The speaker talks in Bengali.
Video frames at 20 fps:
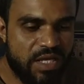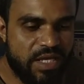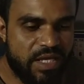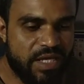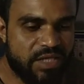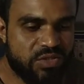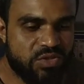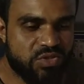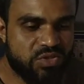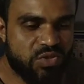এক
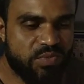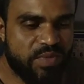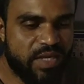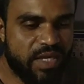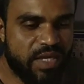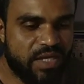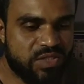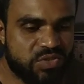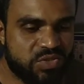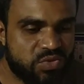দশমিক
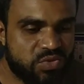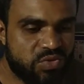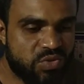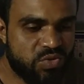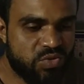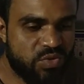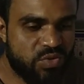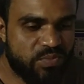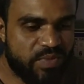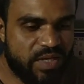এক শূন্য
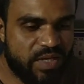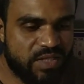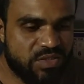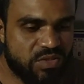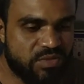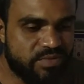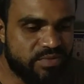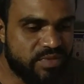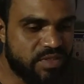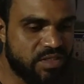দুই পাঁচ
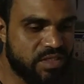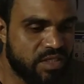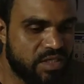হবে